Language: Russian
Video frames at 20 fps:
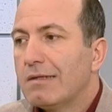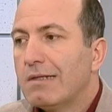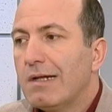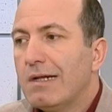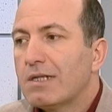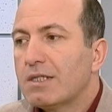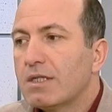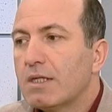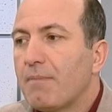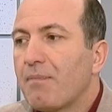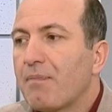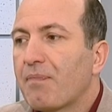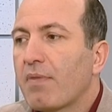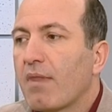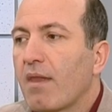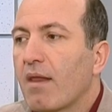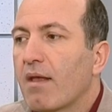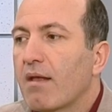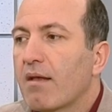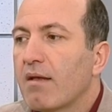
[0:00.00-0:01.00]
Дальше
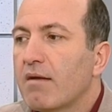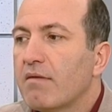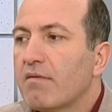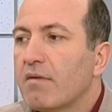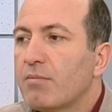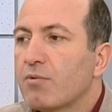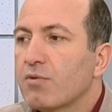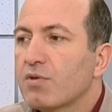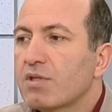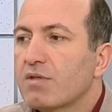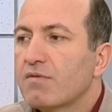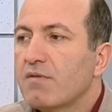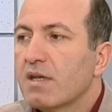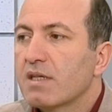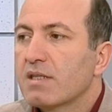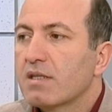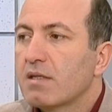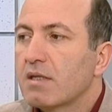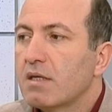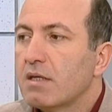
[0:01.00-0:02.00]
э, вопрос,
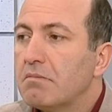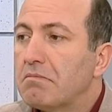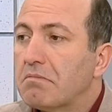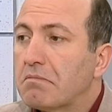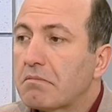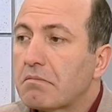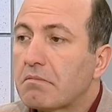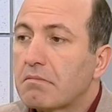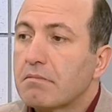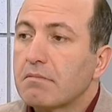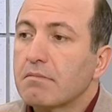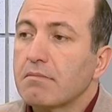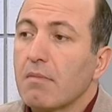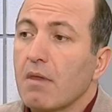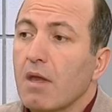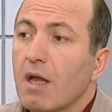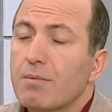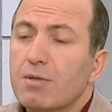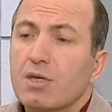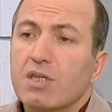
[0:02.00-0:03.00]
связанный
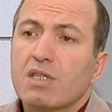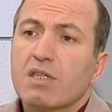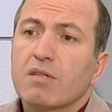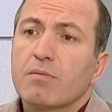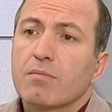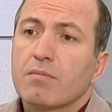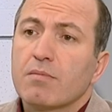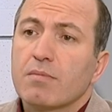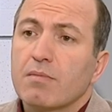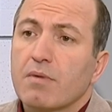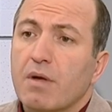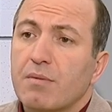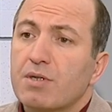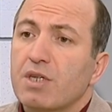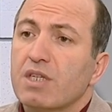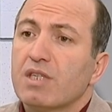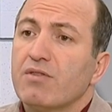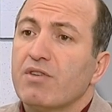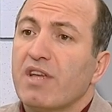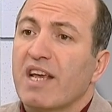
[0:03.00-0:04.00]
общественным,
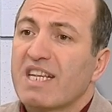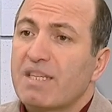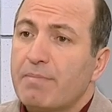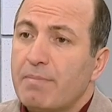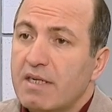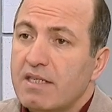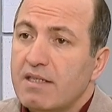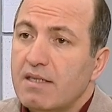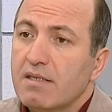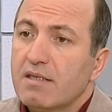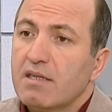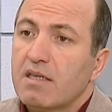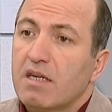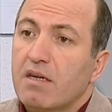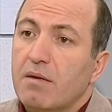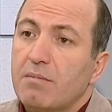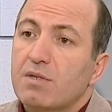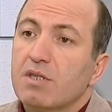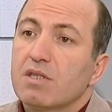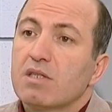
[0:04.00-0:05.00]
общественной экспертизой и
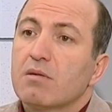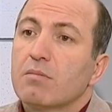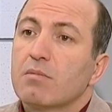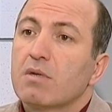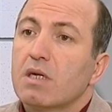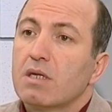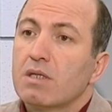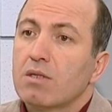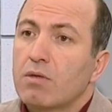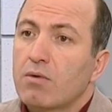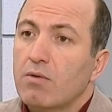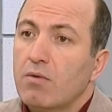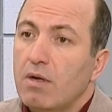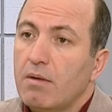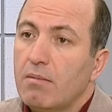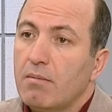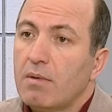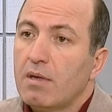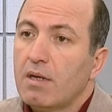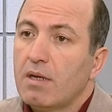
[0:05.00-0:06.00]
общественным
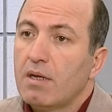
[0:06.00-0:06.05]
контролем.